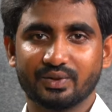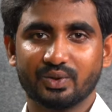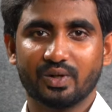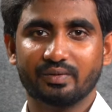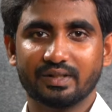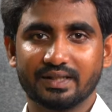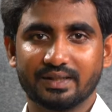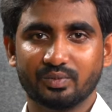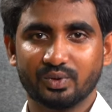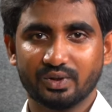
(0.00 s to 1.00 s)
ஸோ
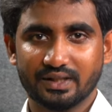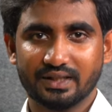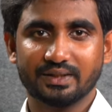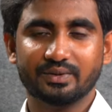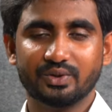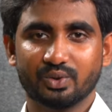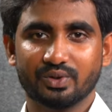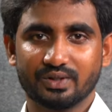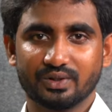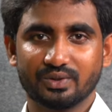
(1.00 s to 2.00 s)
அவங்களுக்கு முழுங்குறதுலேயும்
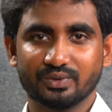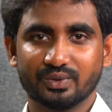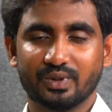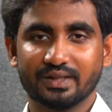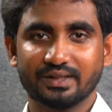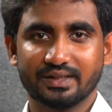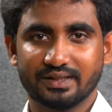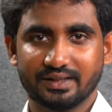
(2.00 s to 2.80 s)
இஷ்யூஸ் இருக்கும் ஸோ அந்த